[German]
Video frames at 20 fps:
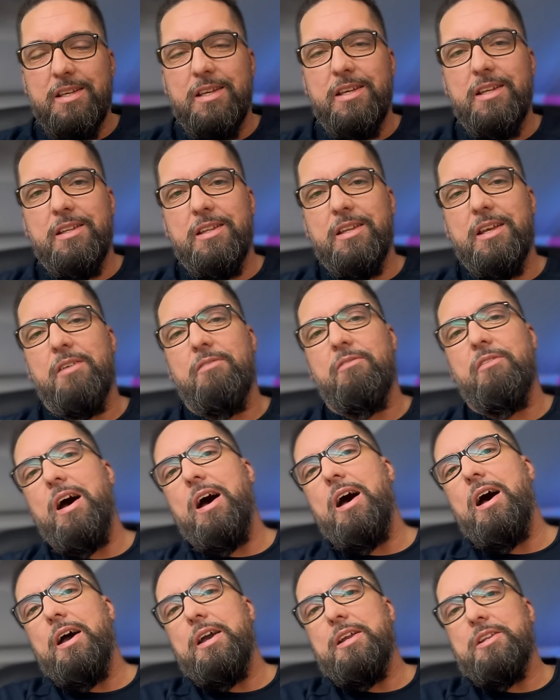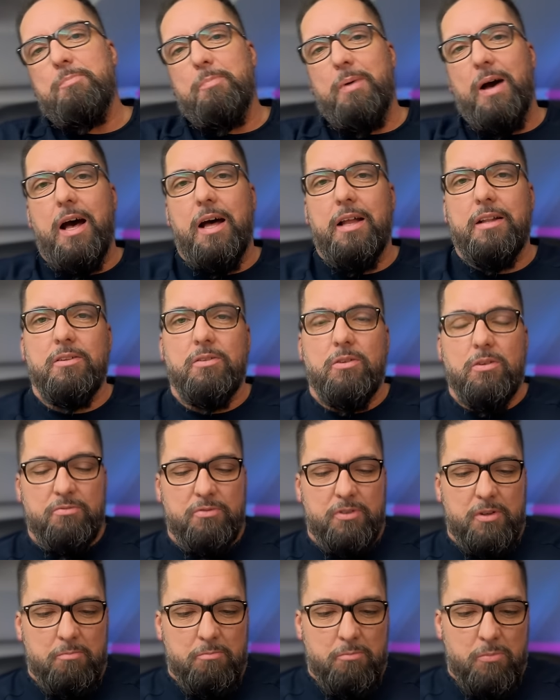in der Wahrheit baden und
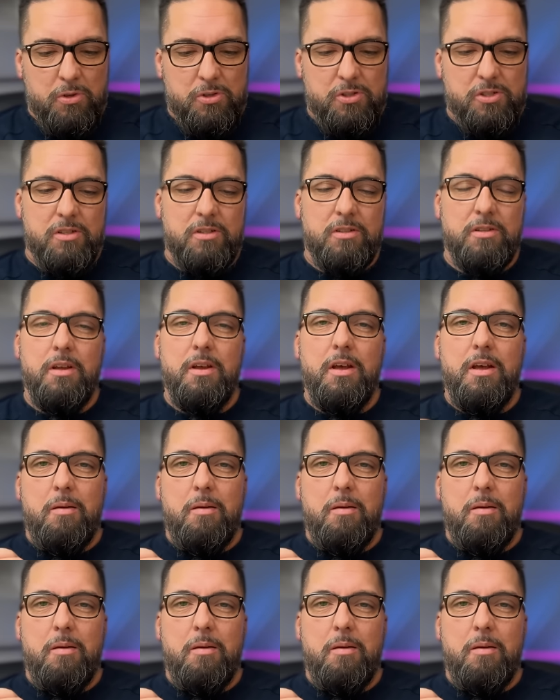wir müssen